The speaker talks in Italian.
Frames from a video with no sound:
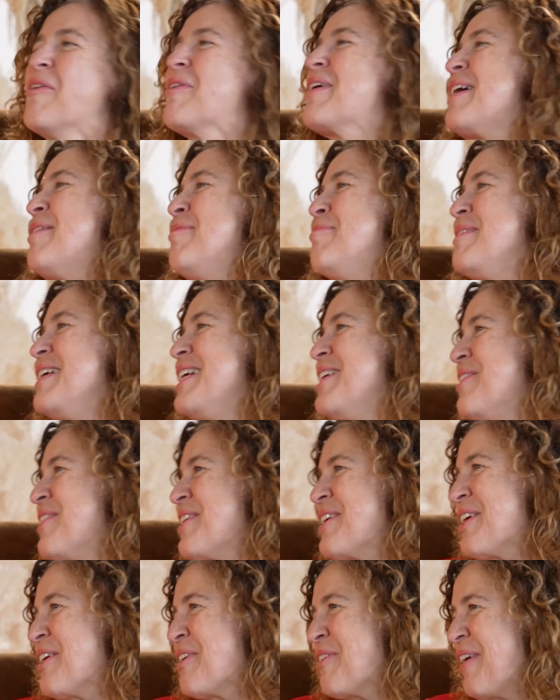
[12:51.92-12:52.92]
è un cammino
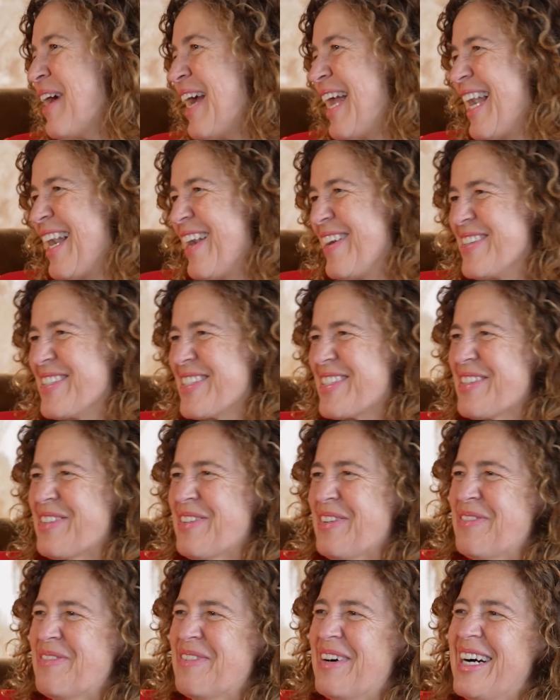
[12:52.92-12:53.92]
anche quello. Anche insomma.
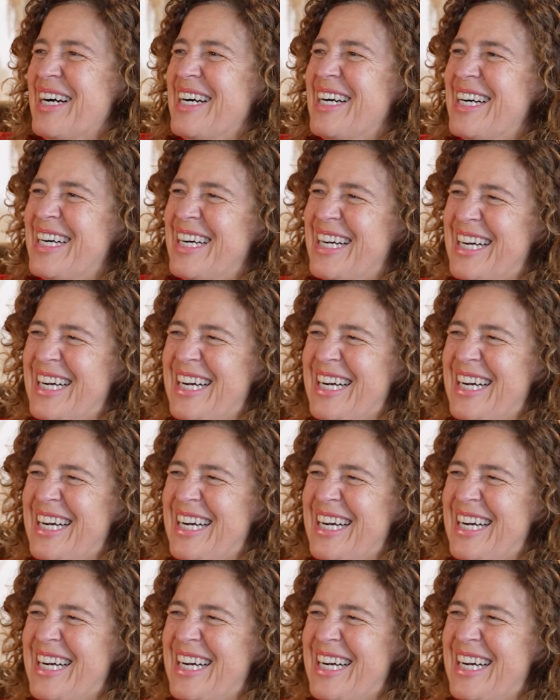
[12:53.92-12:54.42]
quello, è un altro